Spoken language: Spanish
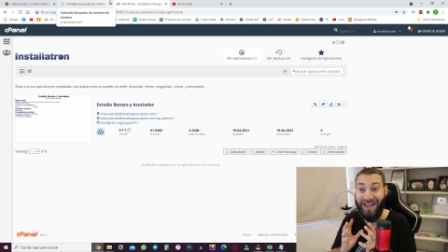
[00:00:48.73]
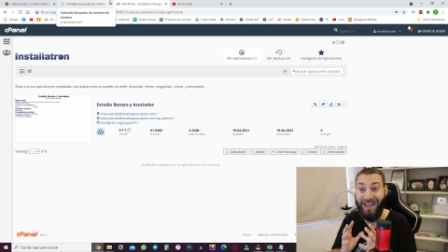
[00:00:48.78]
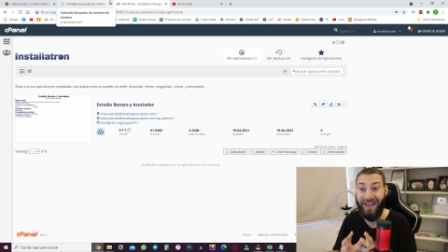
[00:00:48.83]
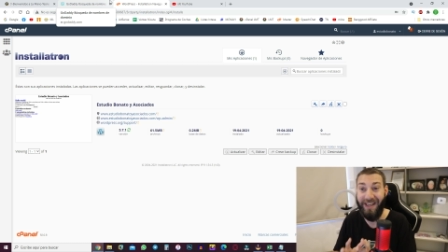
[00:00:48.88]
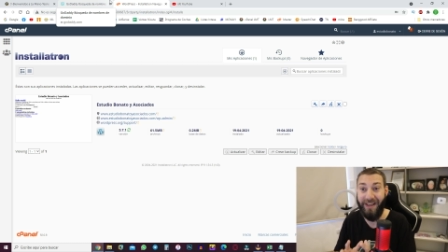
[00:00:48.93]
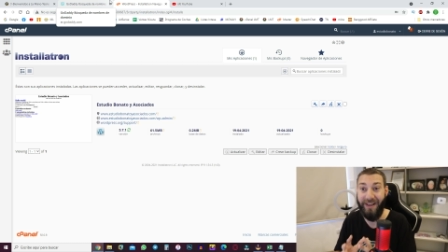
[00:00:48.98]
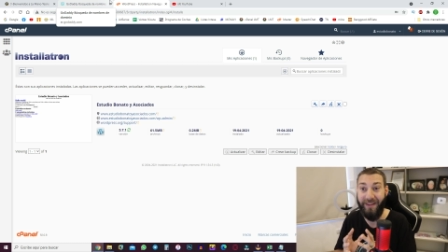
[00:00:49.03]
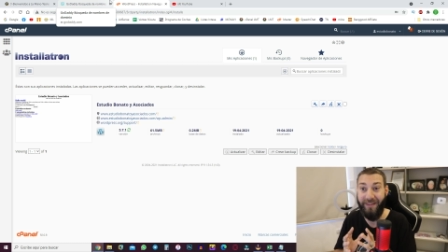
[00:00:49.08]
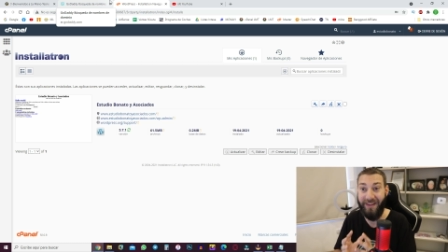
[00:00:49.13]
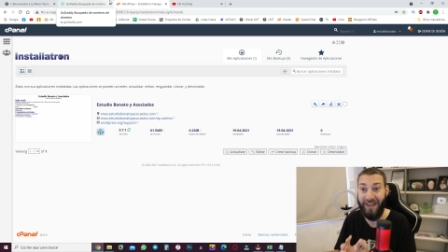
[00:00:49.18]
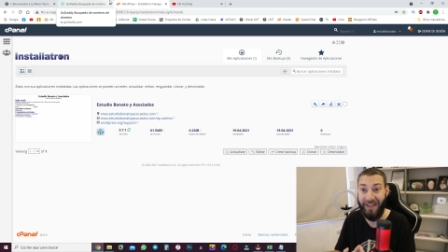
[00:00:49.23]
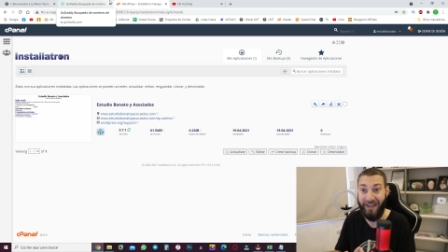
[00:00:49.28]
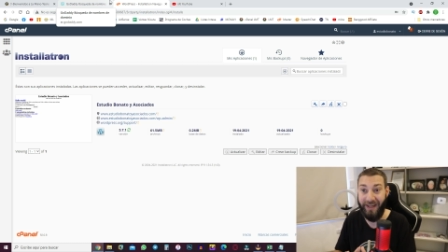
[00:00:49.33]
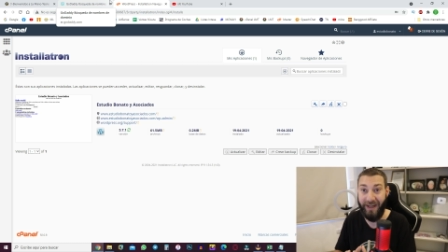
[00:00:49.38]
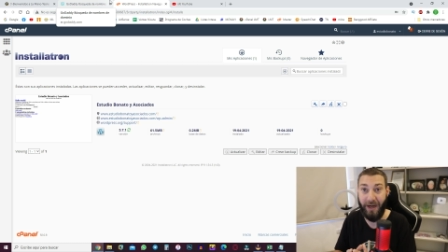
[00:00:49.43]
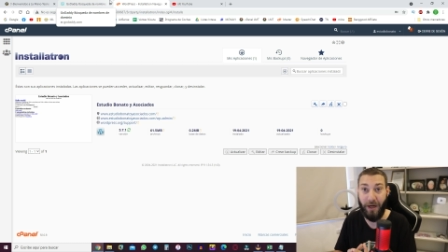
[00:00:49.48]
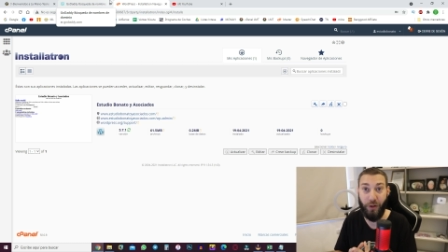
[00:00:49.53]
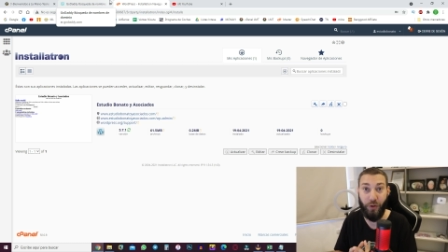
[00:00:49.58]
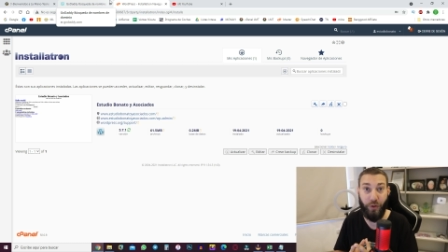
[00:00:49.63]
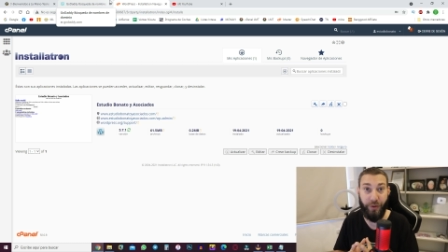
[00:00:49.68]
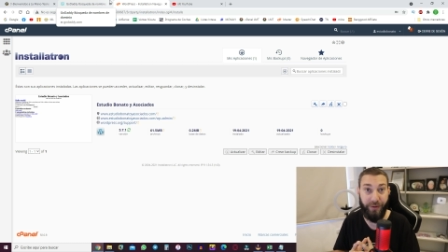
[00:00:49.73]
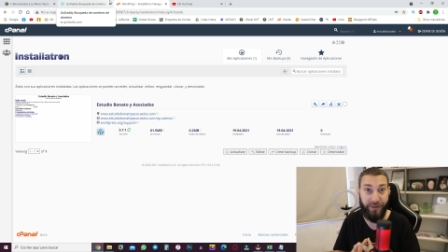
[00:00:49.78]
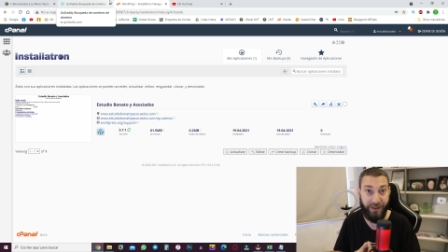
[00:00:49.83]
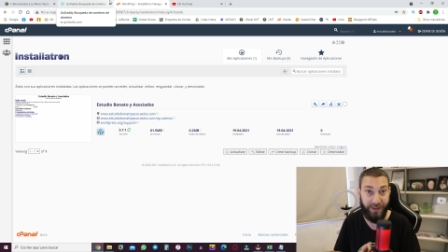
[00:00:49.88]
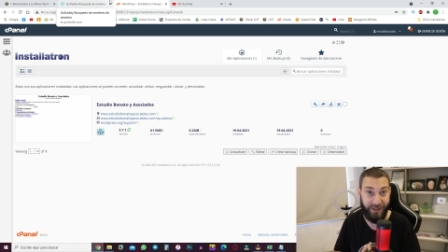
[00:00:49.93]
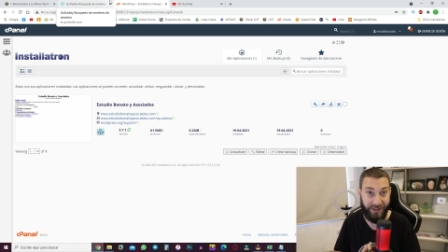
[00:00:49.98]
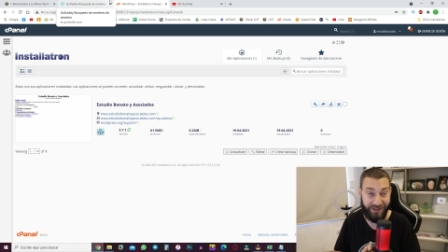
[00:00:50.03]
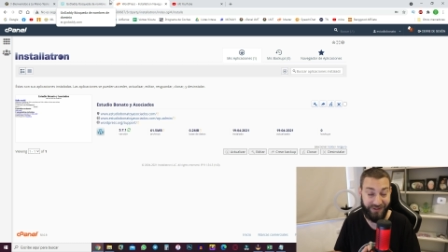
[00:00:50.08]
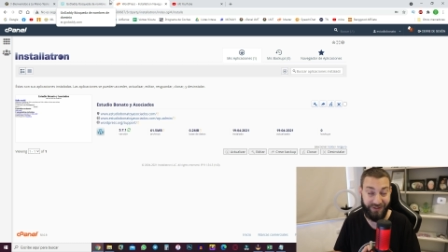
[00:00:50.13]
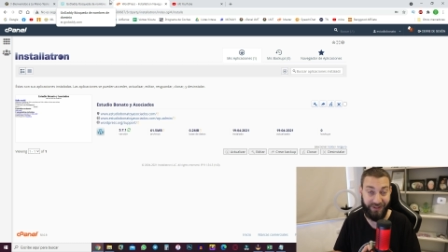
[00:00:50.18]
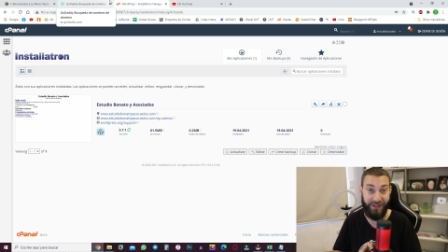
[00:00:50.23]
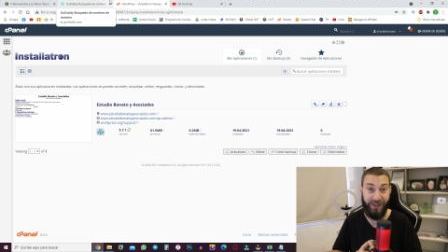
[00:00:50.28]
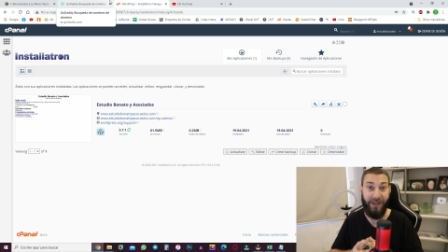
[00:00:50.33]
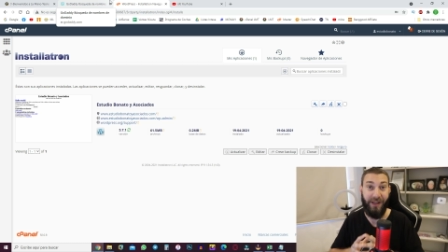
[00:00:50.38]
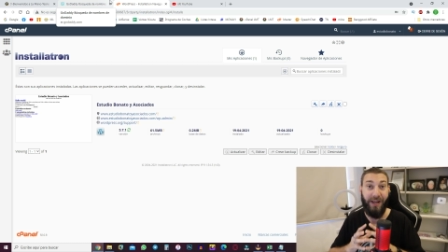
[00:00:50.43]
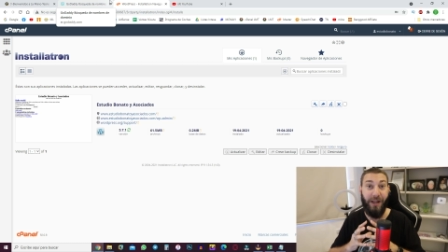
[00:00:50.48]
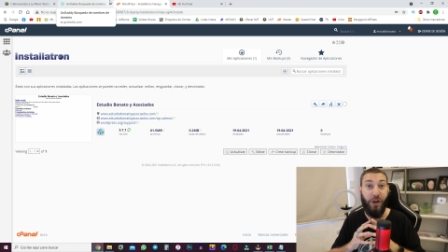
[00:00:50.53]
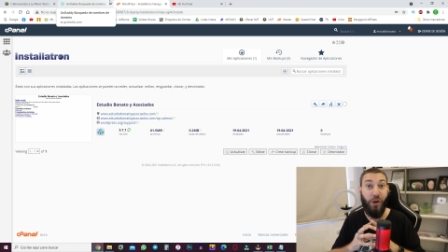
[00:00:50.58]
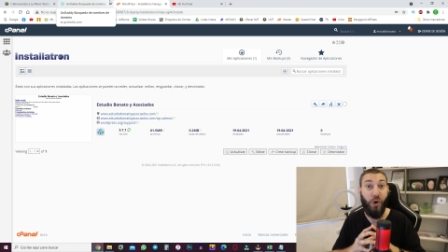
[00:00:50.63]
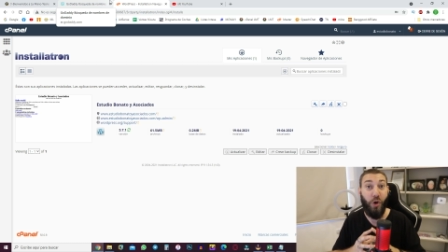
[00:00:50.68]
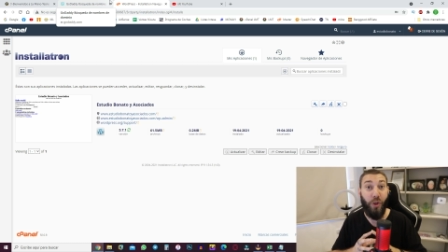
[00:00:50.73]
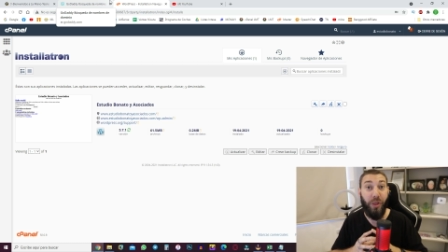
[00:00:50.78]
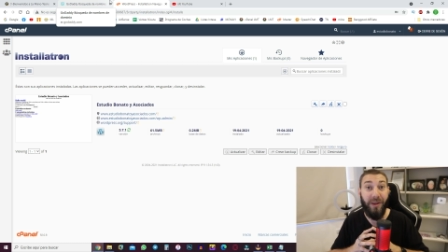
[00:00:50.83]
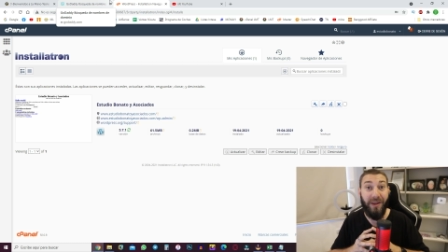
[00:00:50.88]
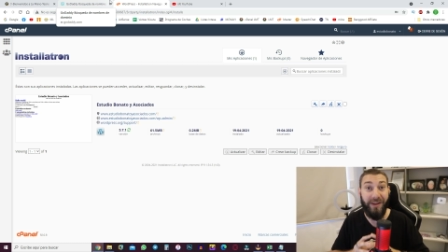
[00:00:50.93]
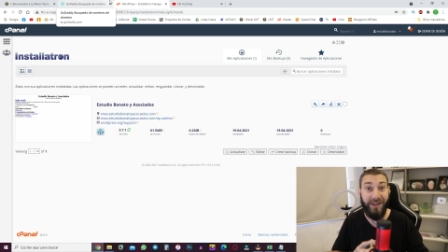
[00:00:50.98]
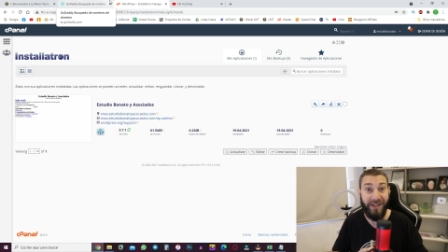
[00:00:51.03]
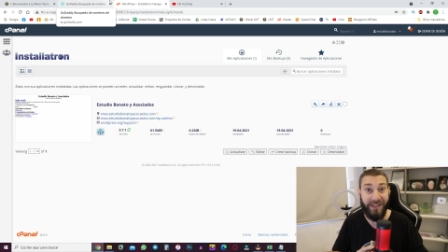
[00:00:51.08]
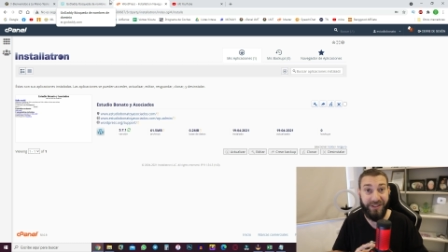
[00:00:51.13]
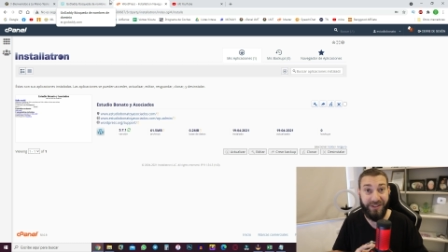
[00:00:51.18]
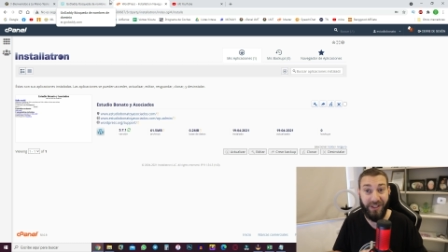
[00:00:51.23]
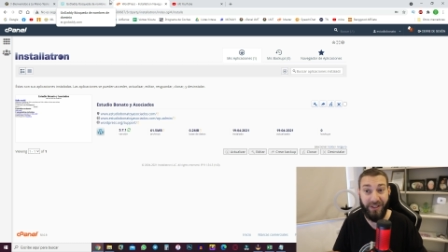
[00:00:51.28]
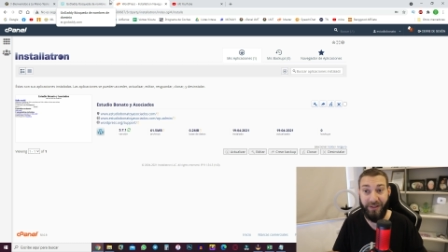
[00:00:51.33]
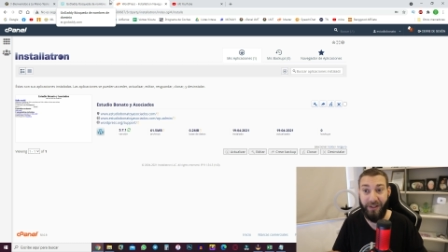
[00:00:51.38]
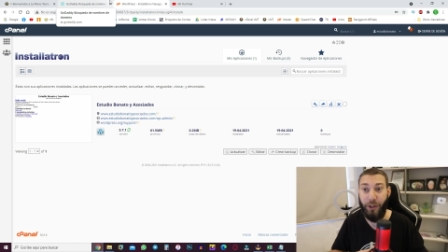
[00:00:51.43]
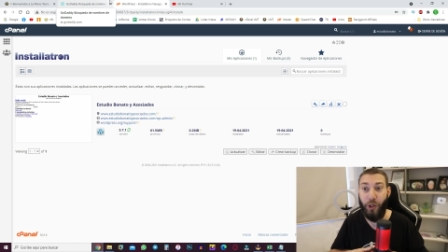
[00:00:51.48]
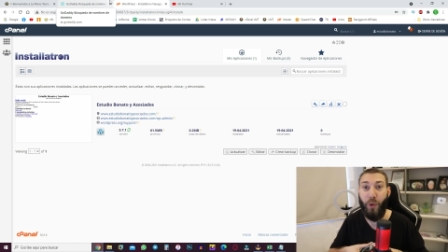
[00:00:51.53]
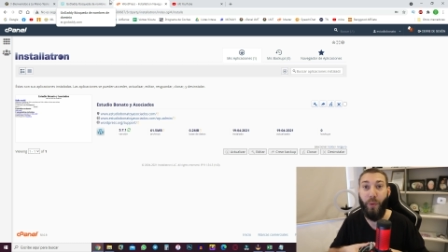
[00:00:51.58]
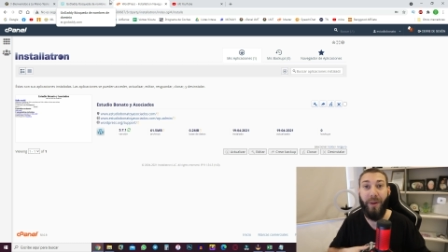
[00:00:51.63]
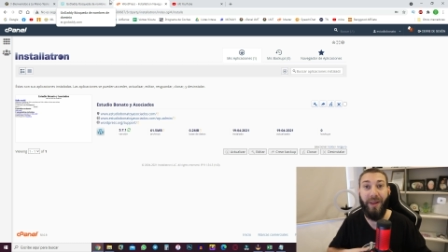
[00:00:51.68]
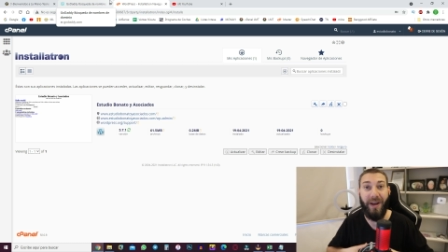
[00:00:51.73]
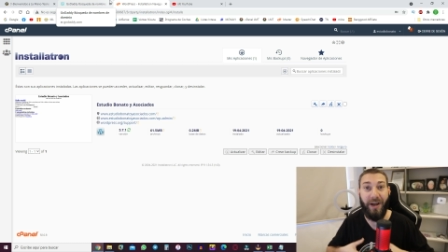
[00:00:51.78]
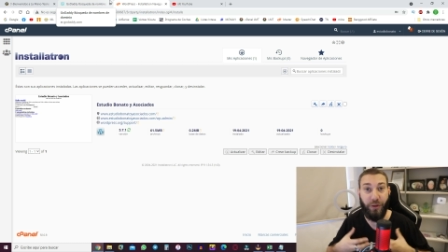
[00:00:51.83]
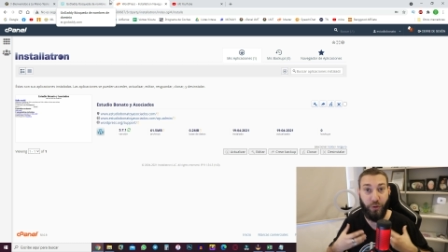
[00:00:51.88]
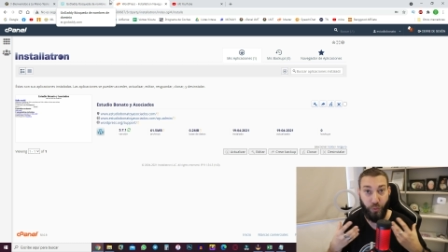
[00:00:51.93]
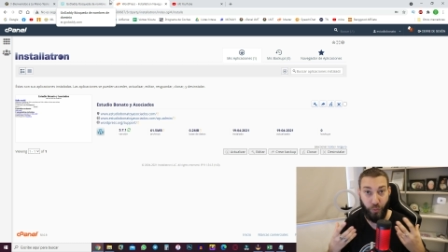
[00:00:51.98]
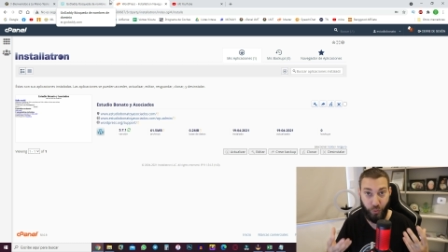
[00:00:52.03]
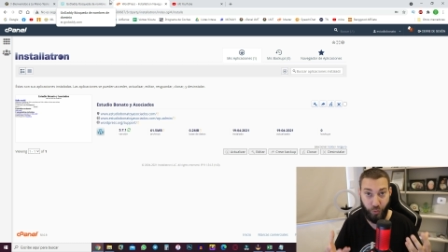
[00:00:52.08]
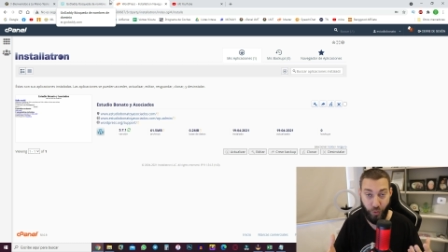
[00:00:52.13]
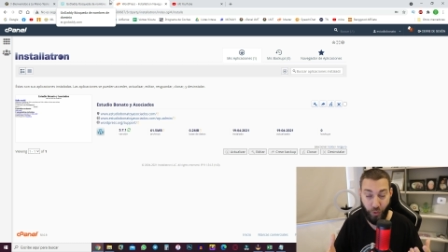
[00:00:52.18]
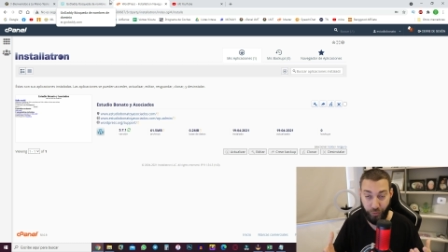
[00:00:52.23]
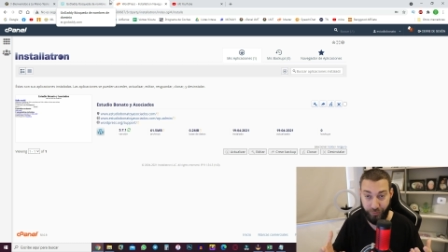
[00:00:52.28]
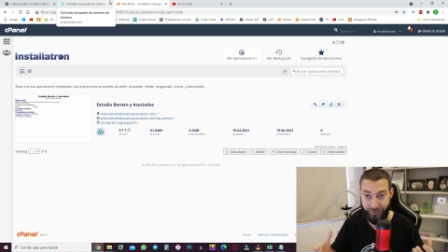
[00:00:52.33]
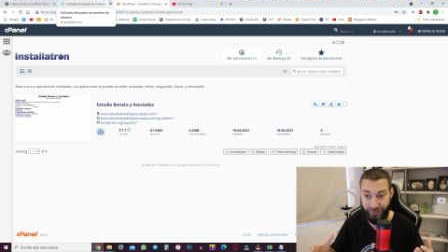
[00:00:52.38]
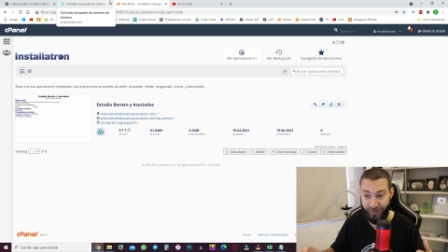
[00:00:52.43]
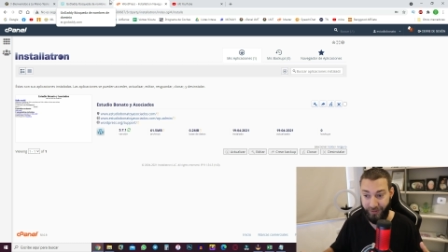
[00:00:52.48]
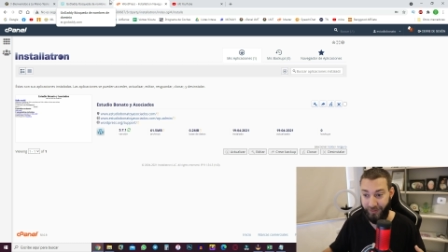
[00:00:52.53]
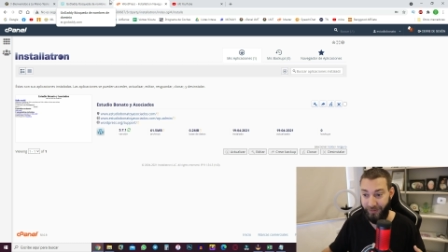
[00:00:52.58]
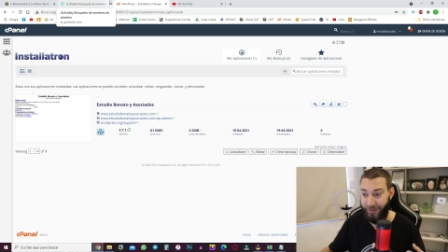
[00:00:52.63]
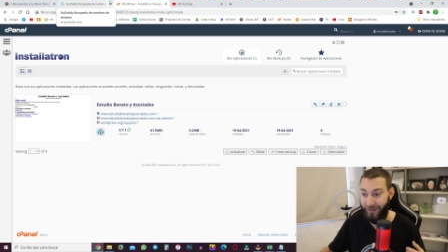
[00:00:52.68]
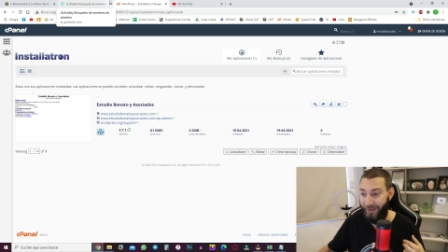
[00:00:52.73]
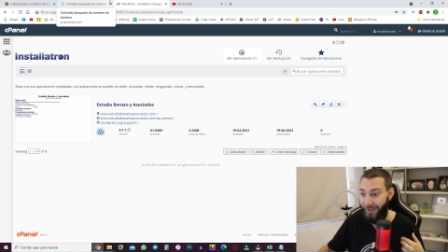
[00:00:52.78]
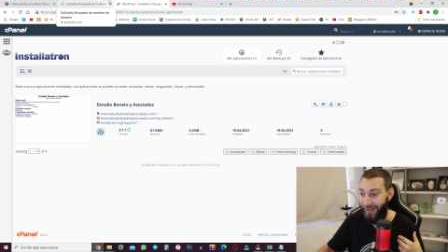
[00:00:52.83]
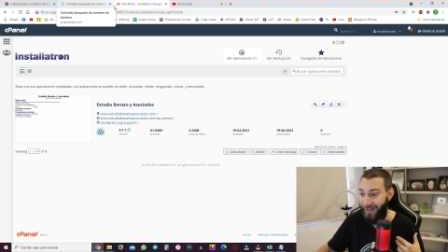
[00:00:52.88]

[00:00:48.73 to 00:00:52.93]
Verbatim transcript: y delegar los DNS. Los DNS te lo va a dar tu hosting.